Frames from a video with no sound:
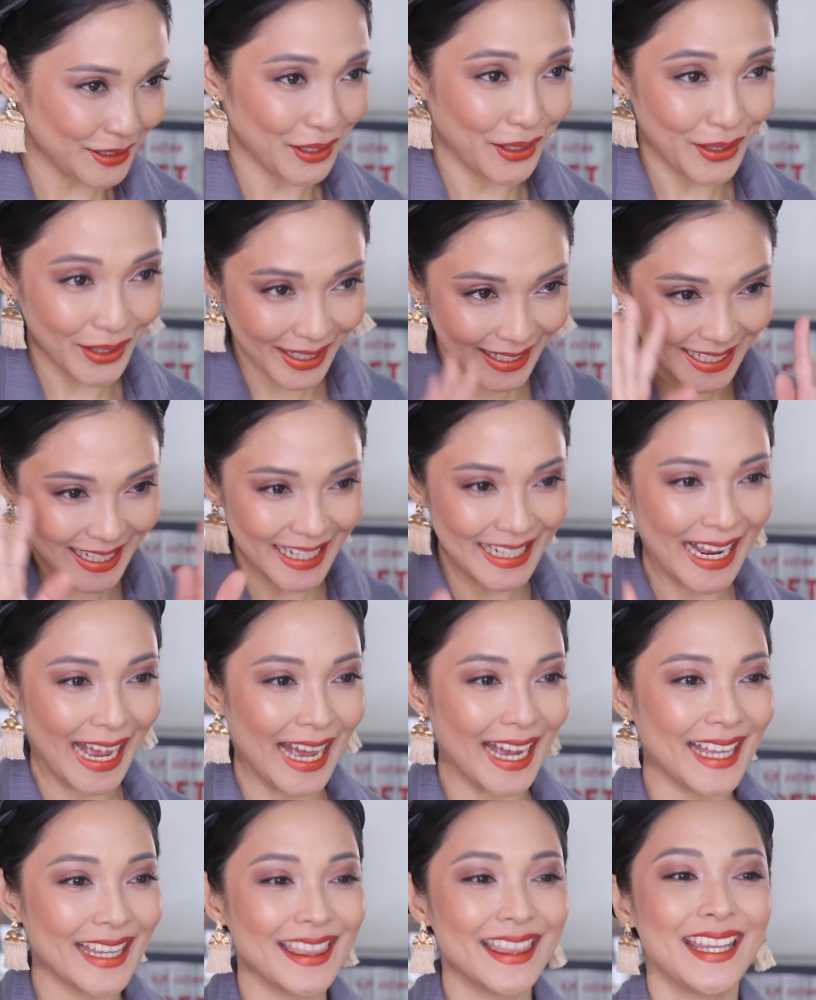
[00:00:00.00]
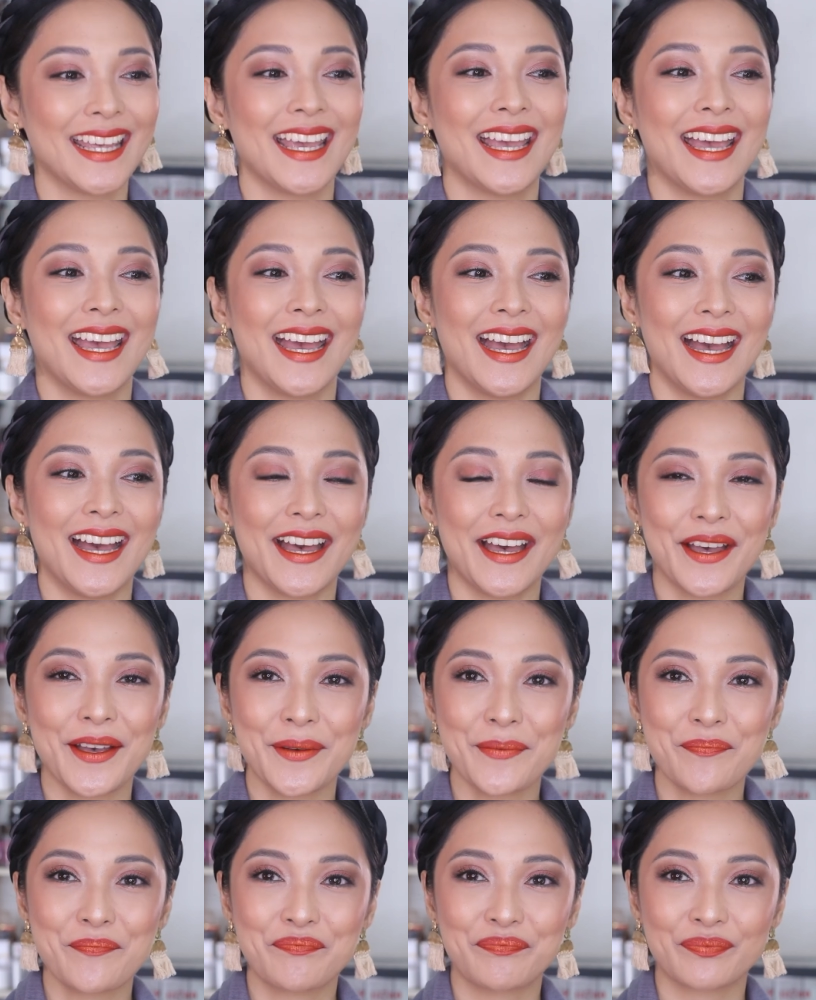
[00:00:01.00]
So, okay na yan.
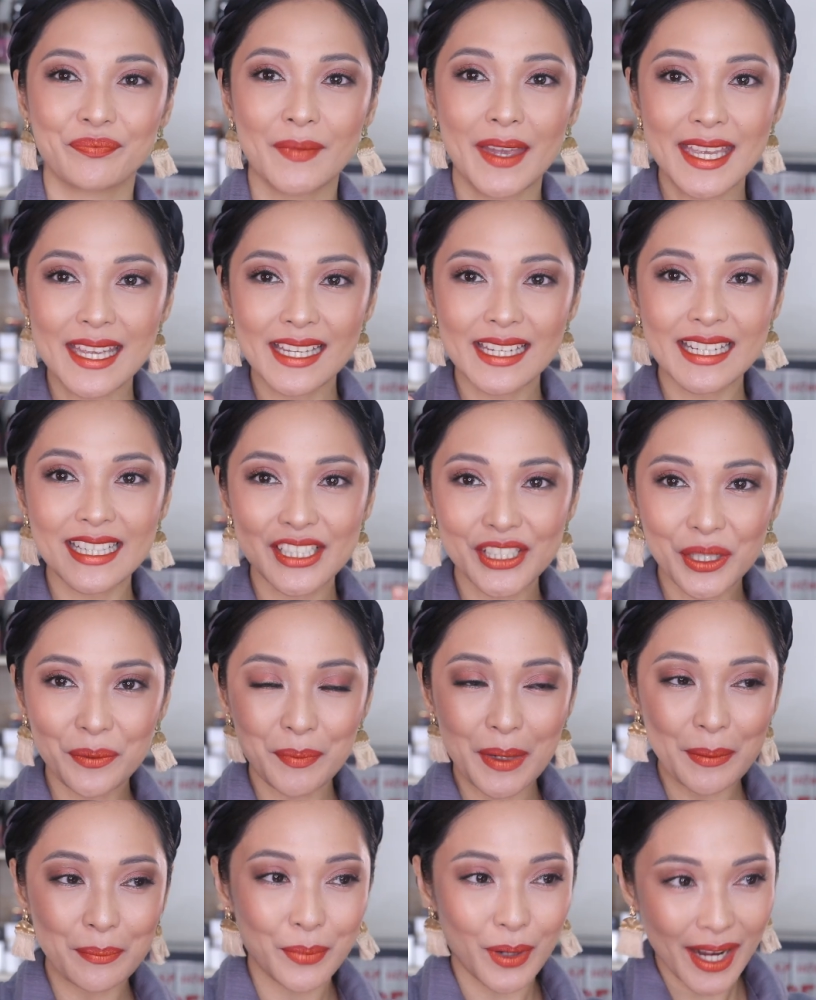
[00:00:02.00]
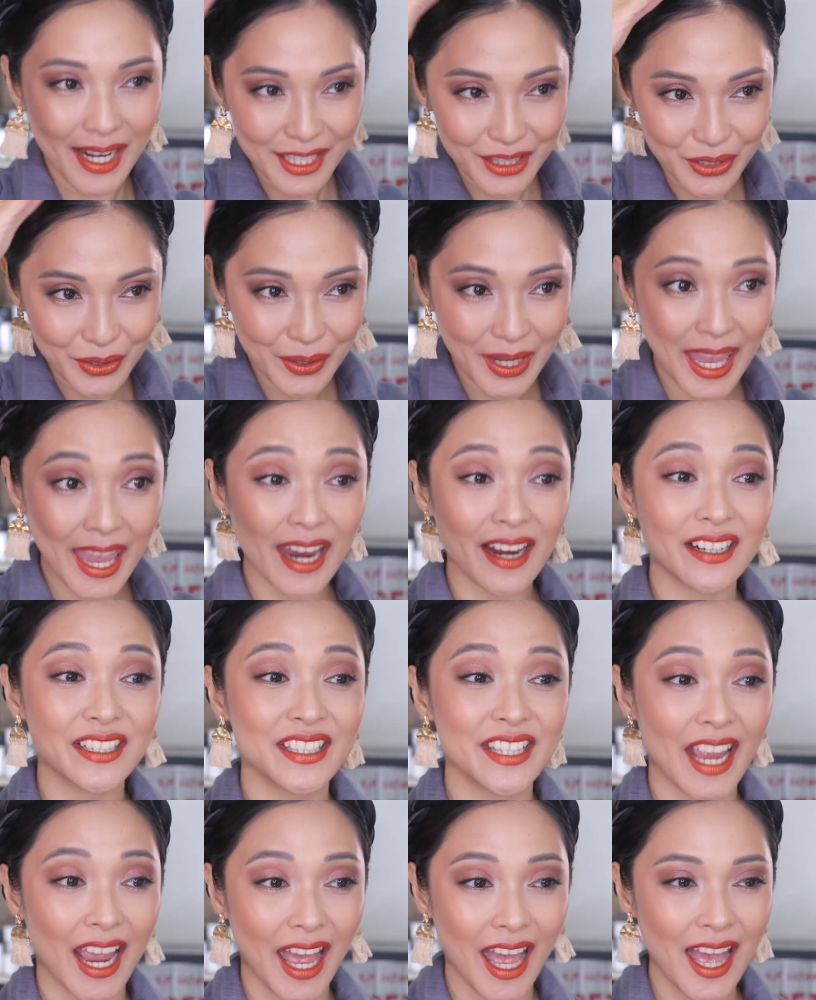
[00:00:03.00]
Um, mahilig siyang mag-braid ng hair
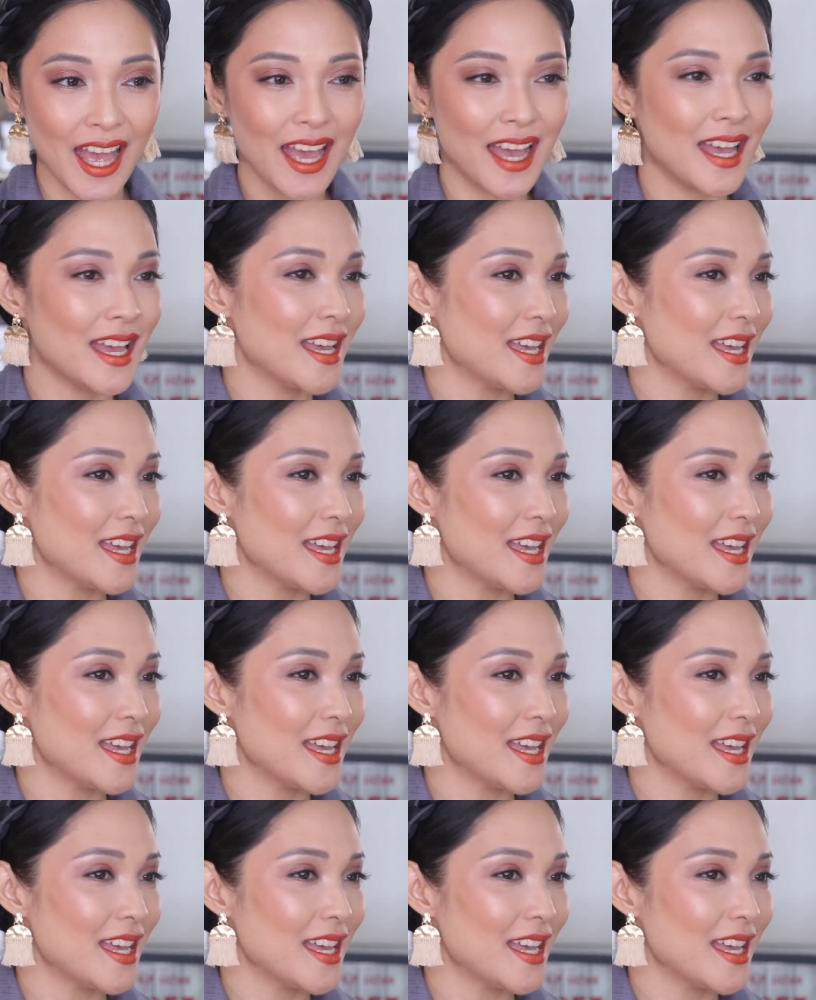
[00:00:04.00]
niya.